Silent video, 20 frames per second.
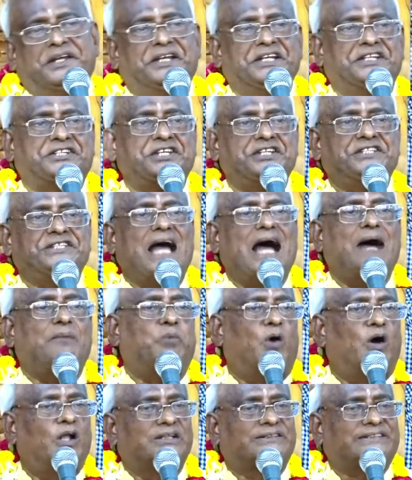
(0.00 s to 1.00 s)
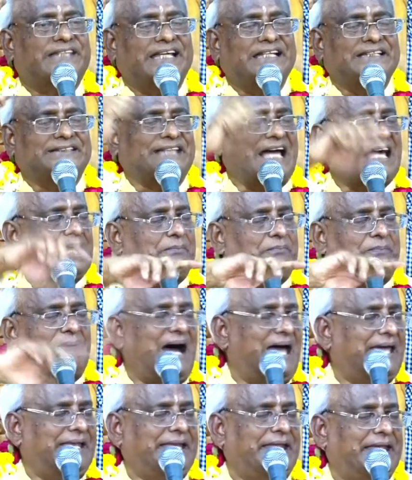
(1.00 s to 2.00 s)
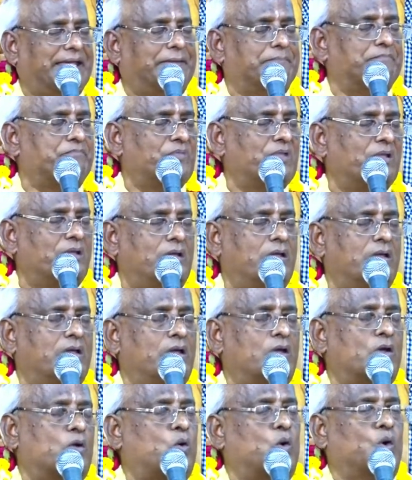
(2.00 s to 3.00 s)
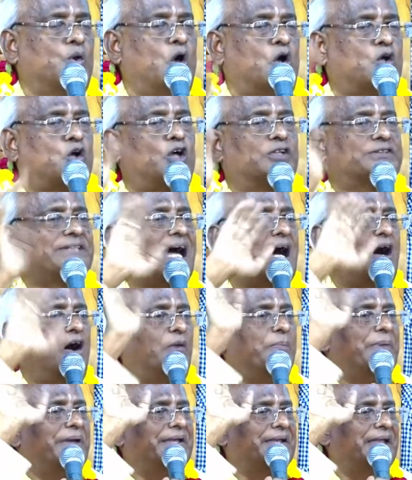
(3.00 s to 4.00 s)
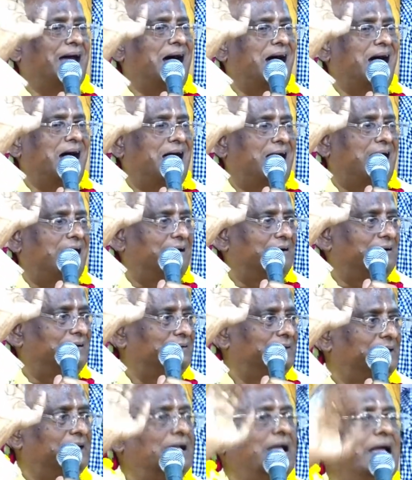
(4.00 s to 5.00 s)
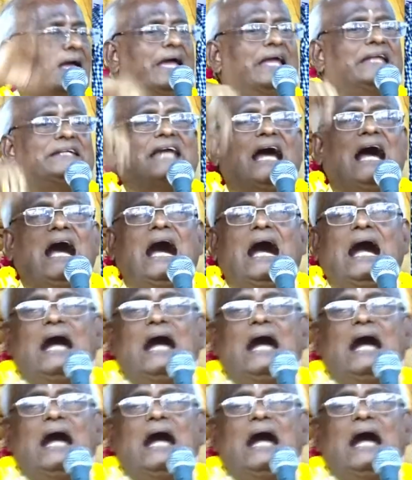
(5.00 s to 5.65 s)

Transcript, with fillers: ঋষি যা বলতেন তার বাইরে কোনো কথা হবে না এটা